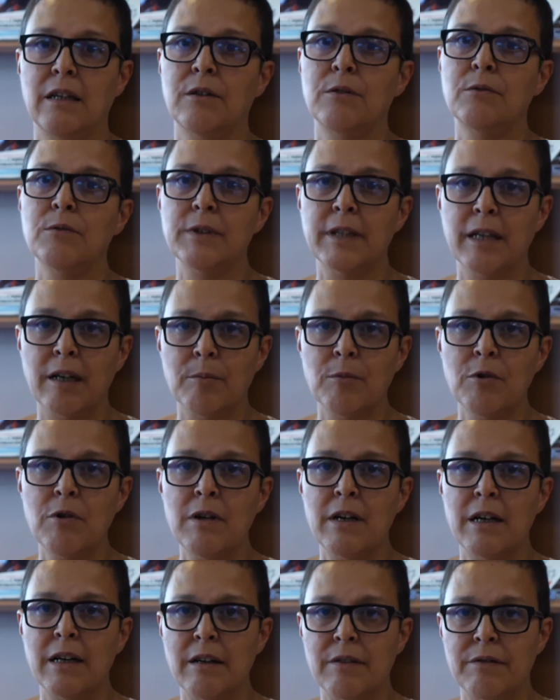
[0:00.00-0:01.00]

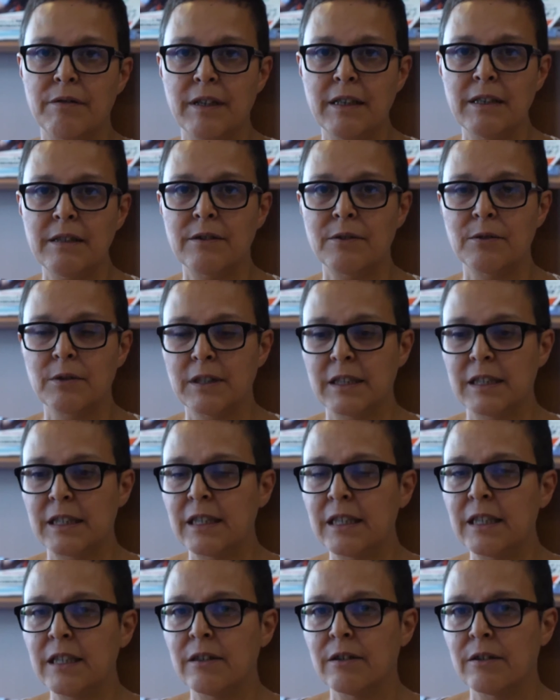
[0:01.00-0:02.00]
contrairement à la FEST
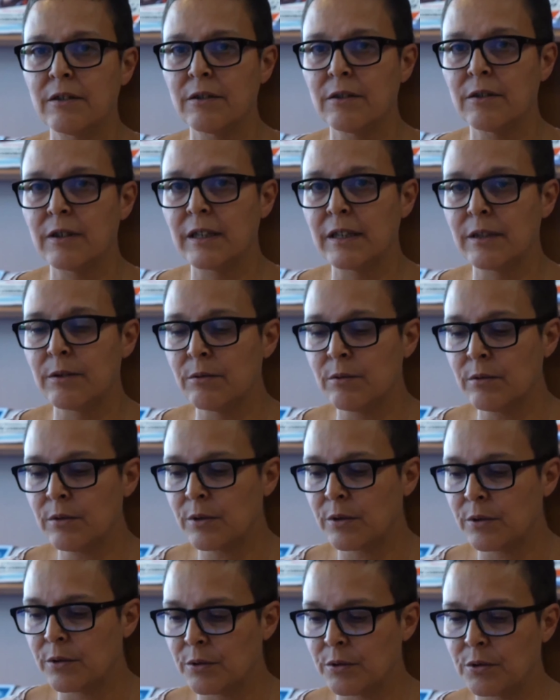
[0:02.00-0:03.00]
qui euh, est
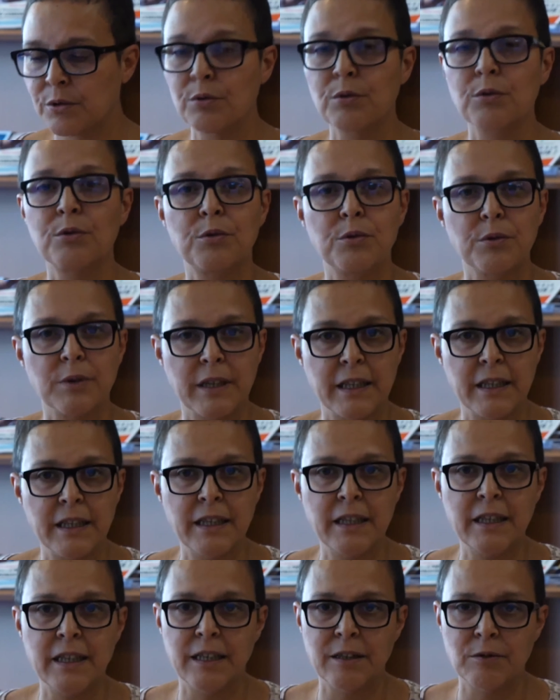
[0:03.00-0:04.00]
donc euh,
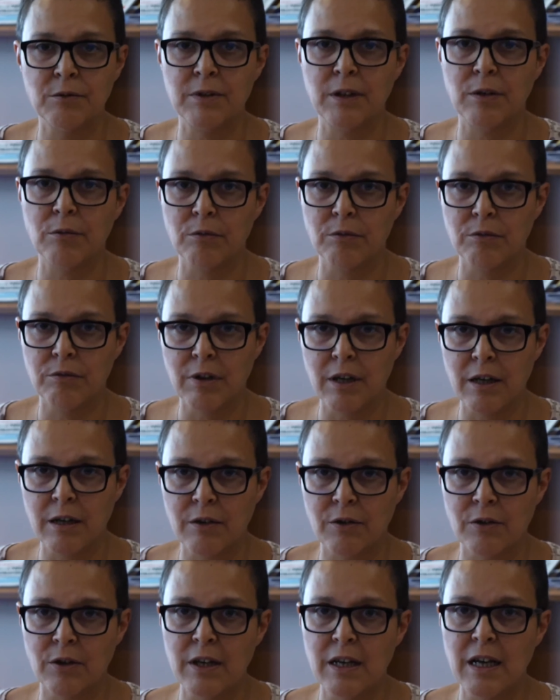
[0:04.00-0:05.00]
structurée et nous allons le
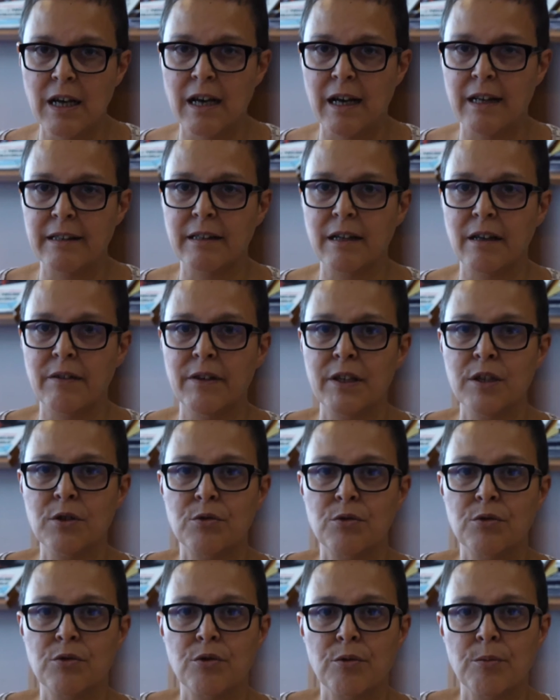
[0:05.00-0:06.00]
voir à travers
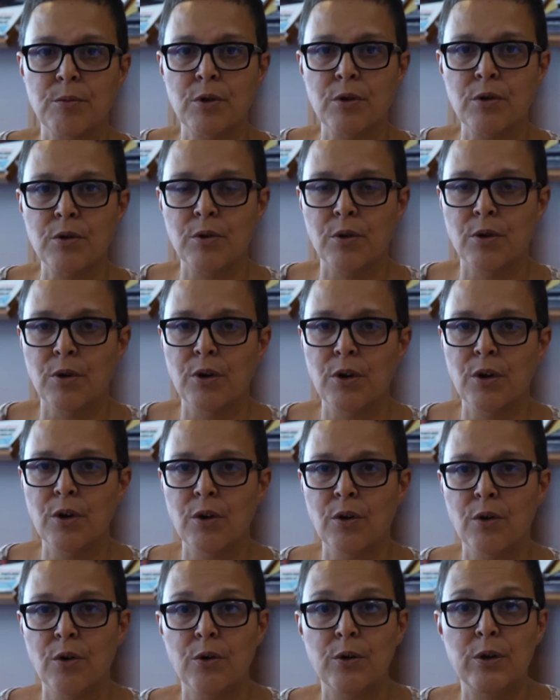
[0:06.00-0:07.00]
justement
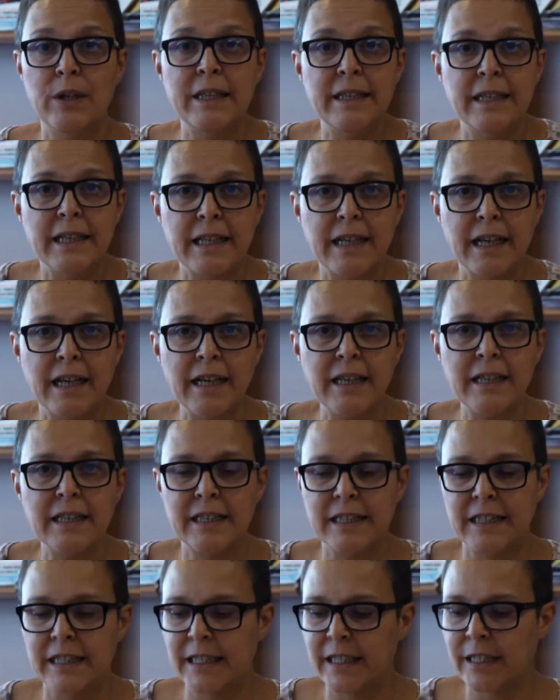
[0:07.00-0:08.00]
les décrets
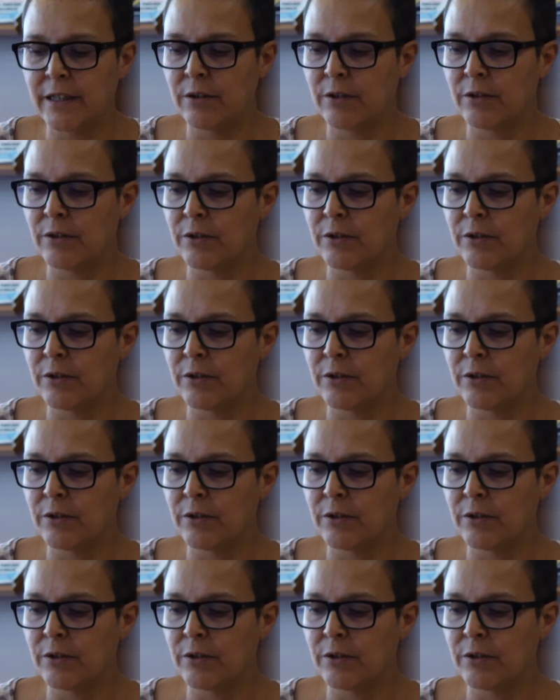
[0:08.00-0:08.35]
qui,